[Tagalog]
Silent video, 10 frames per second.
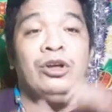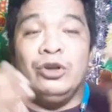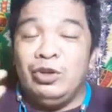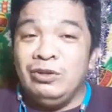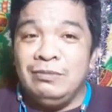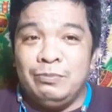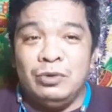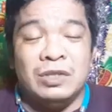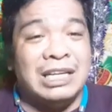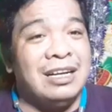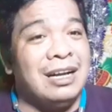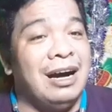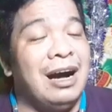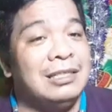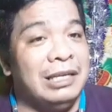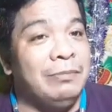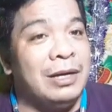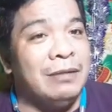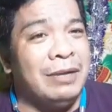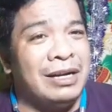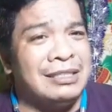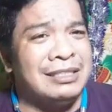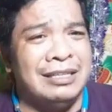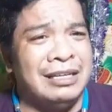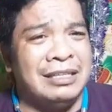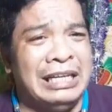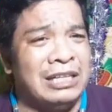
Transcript: yun po talaga ang ibabakas natin